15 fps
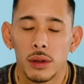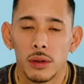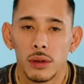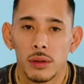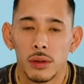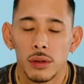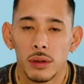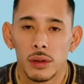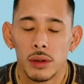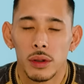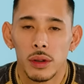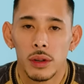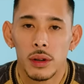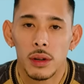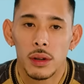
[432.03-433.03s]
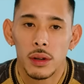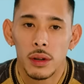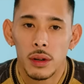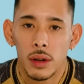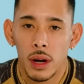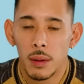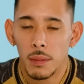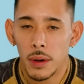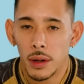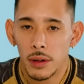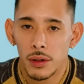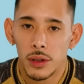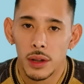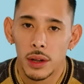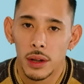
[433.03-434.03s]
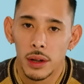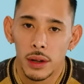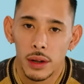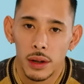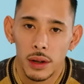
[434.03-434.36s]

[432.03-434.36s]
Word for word: いう看板の下で